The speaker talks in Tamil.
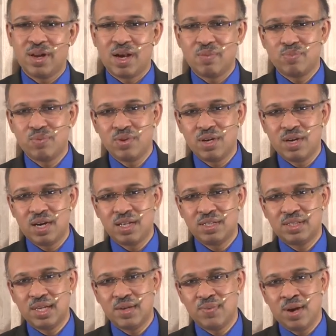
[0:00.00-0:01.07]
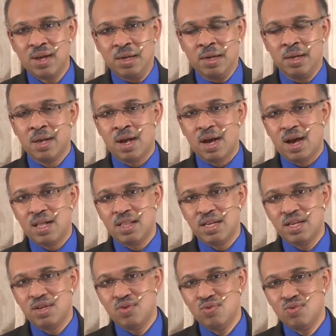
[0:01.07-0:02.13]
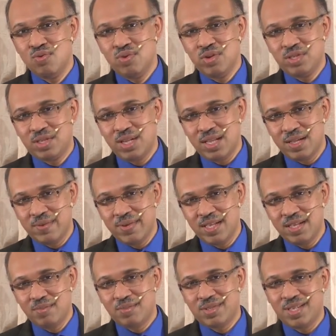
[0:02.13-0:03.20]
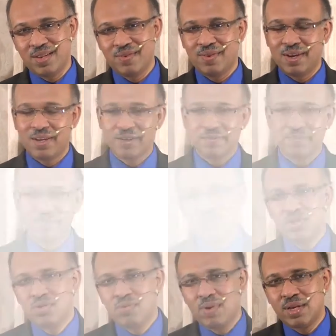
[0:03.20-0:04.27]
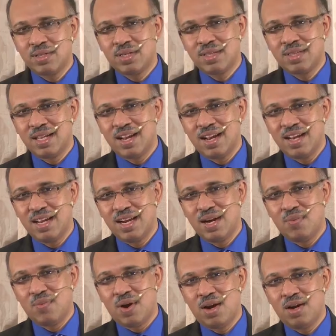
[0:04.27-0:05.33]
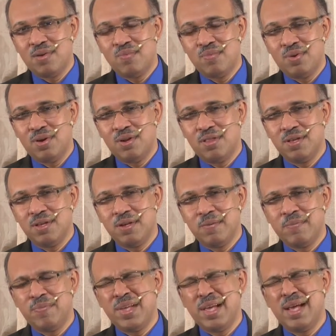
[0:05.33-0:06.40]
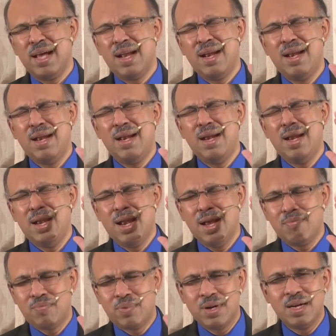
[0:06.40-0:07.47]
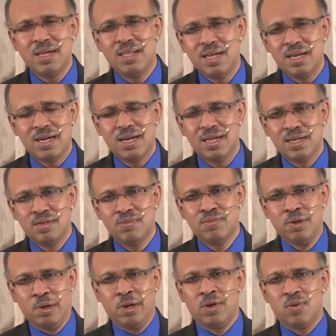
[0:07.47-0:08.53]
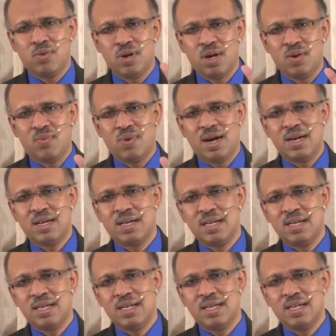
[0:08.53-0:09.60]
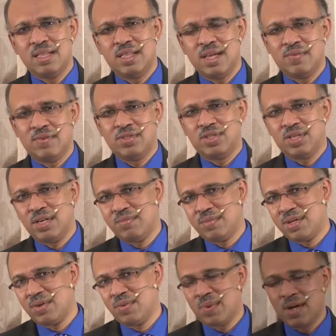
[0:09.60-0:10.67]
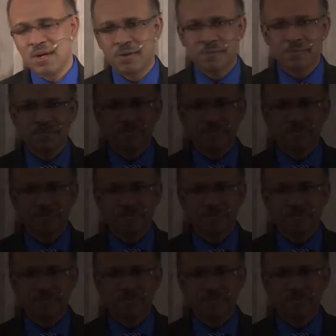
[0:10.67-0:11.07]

தேவன் அற்புதங்களை செய்வார் அதை நூறு சதவீதம் செய்வார் விசுவாசத்தில் நீங்கள் வாழும் பொழுது எல்லா பகுதிகளிலும் உங்கள் வாழ்க்கையில் தேவன் ஜெயம் தருவார்